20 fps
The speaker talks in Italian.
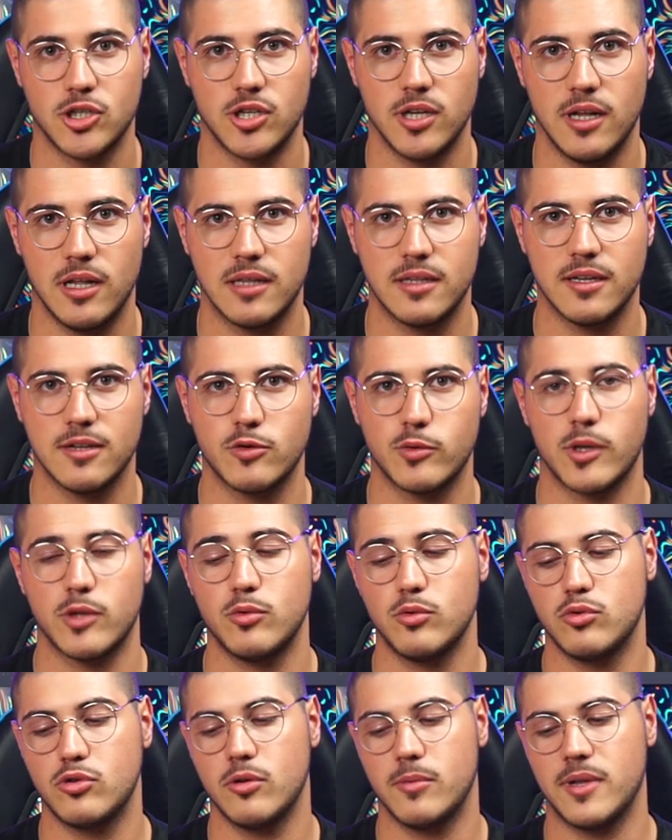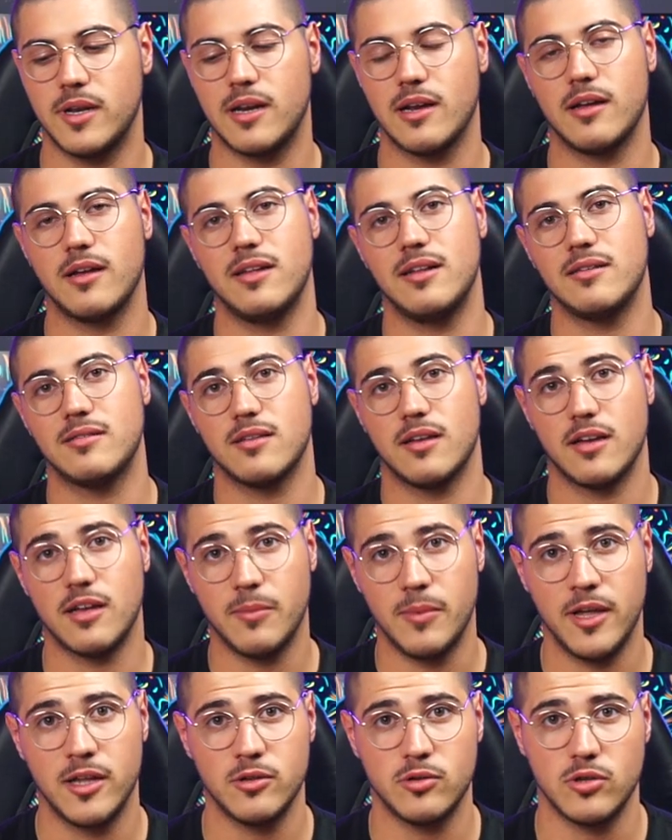scelta, soprattutto per il
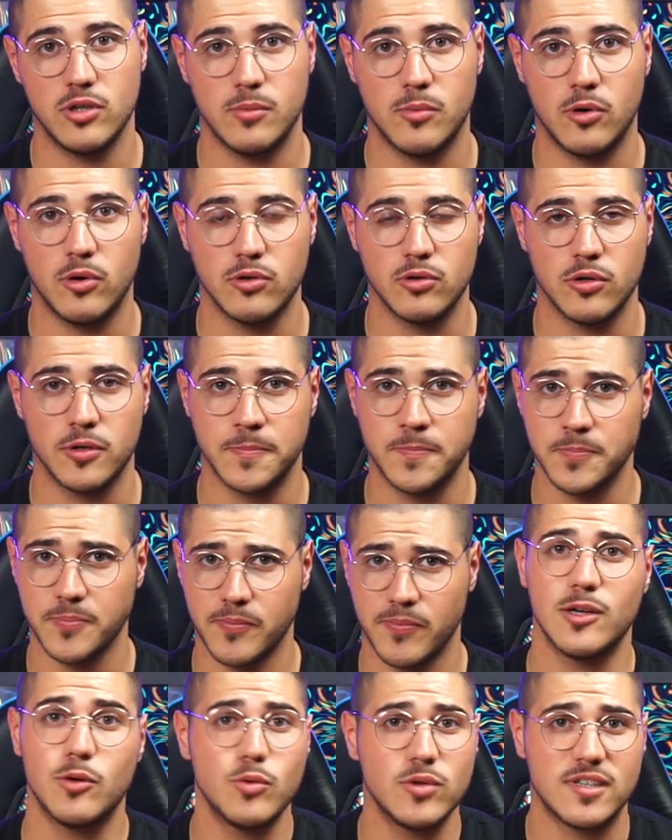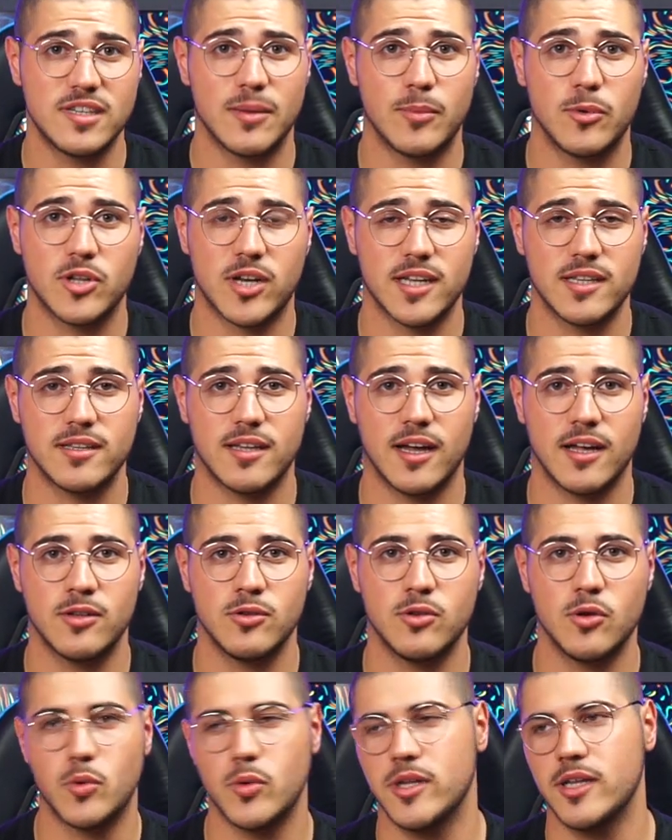segmento di moto di cui stiamo
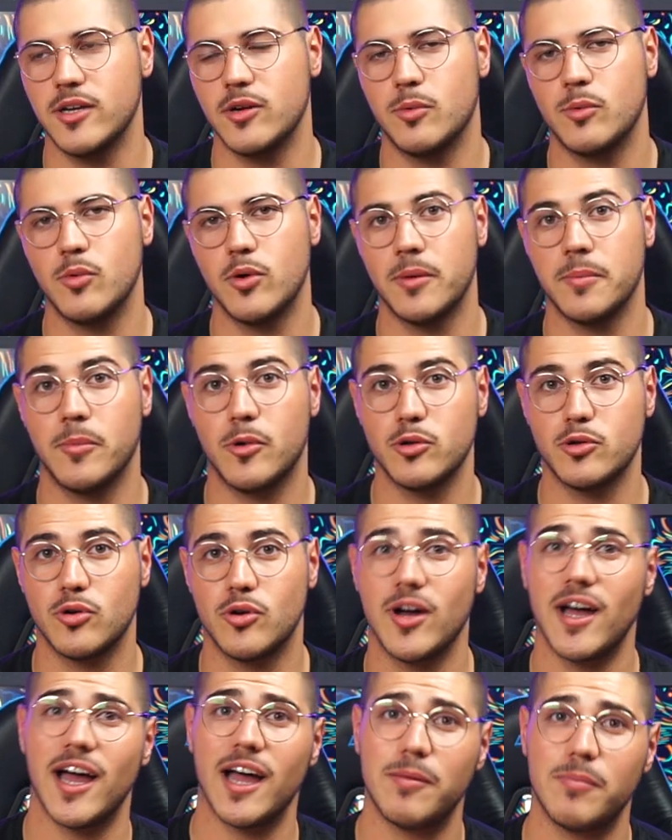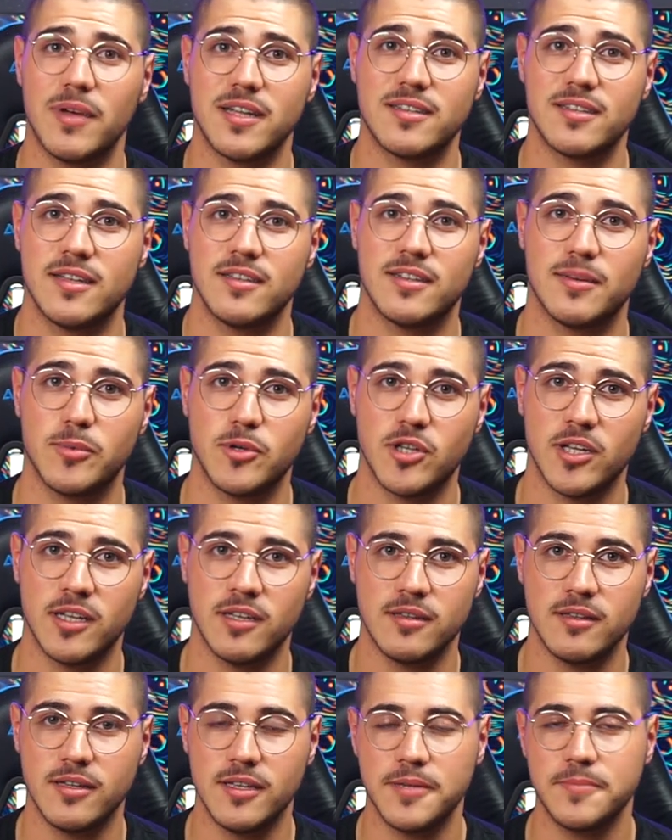trattando, quindi comunque moto abbastanza
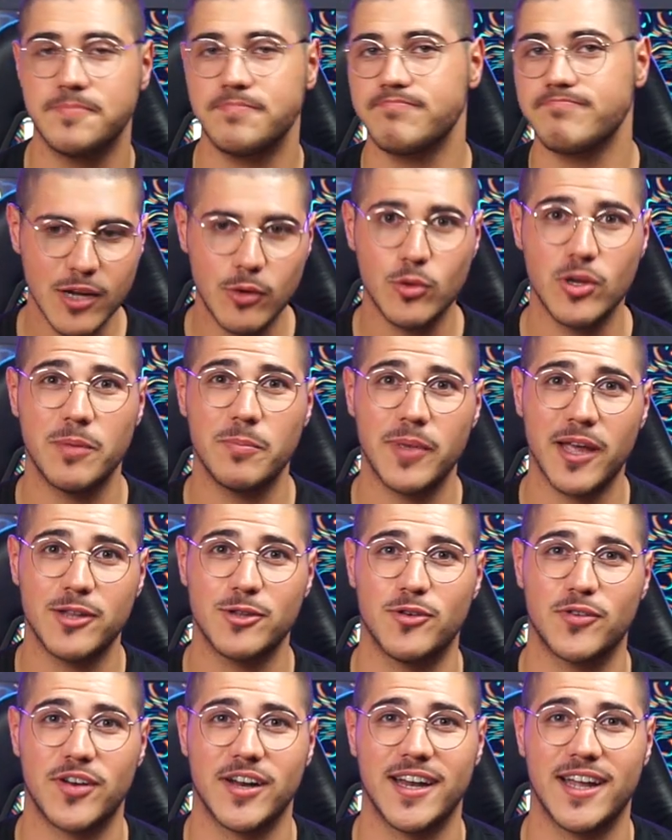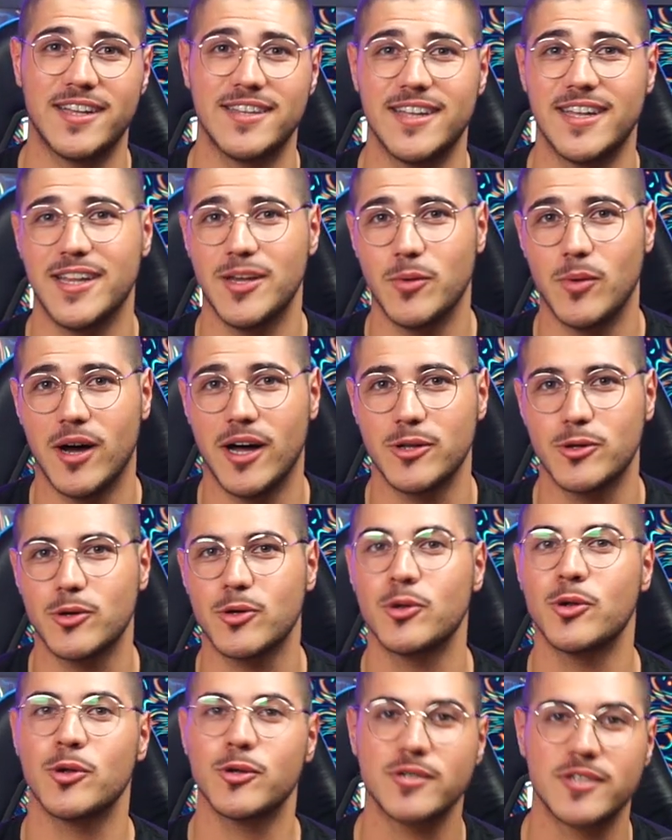potenti un impianto frenante
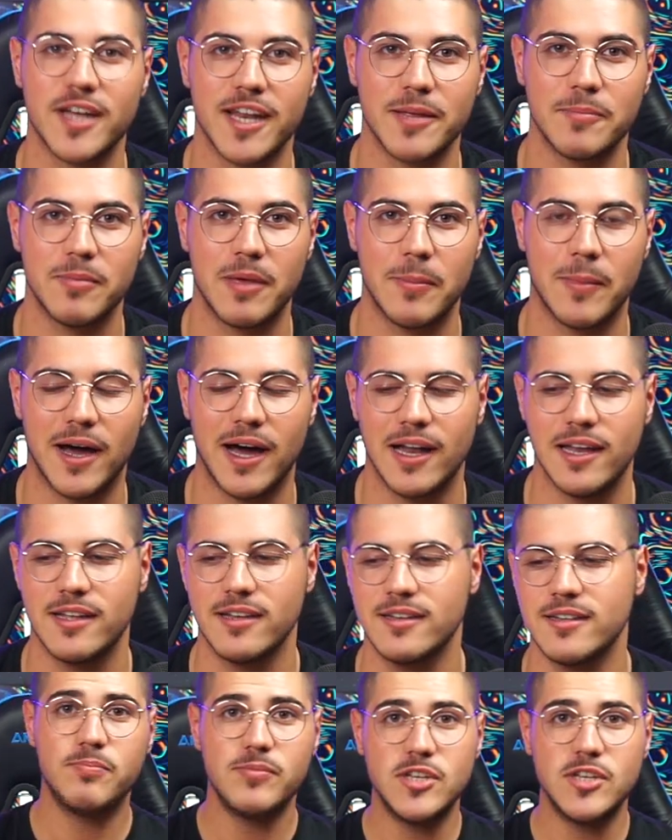adeguato non sarebbe male.